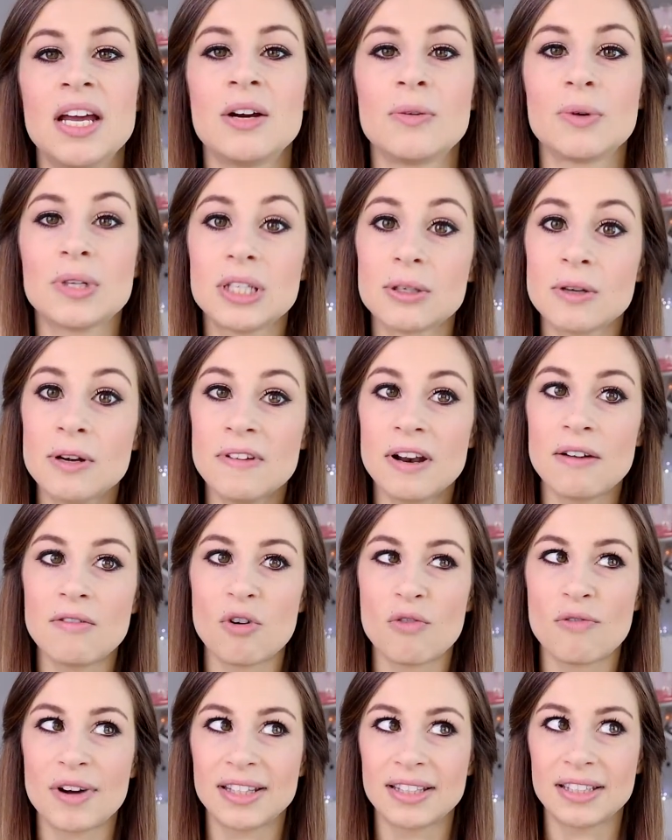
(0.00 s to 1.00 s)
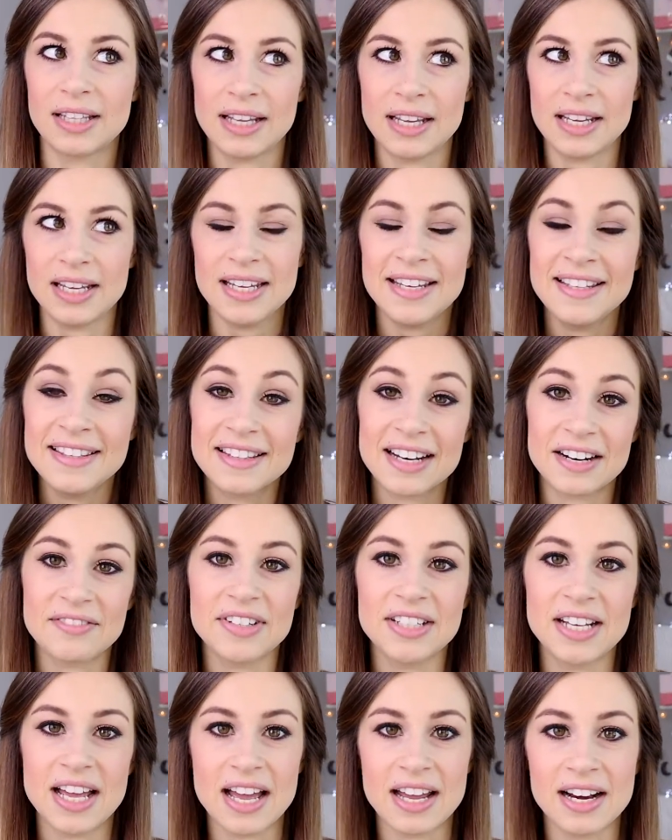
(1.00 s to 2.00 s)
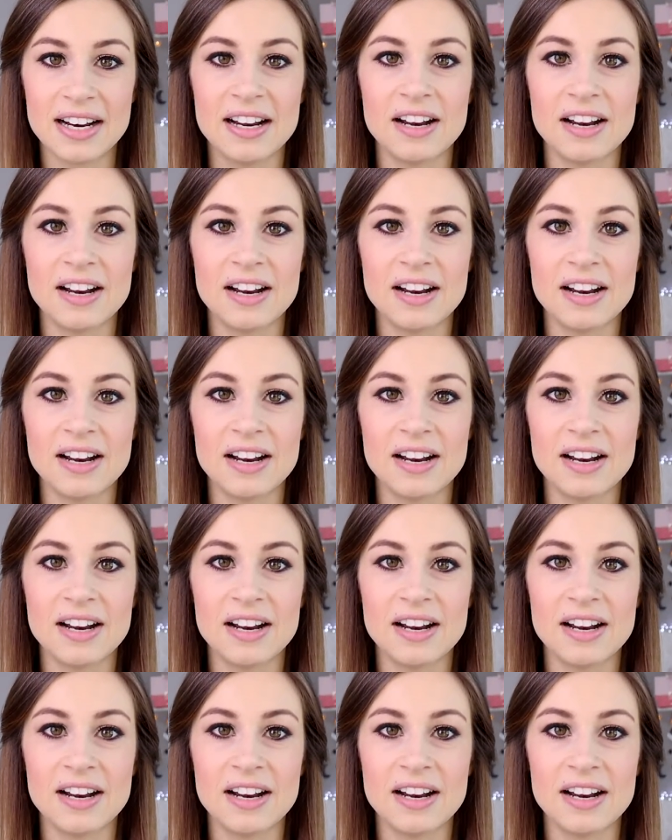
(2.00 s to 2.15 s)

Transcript: Queste qua ve le avevo fatte intravedere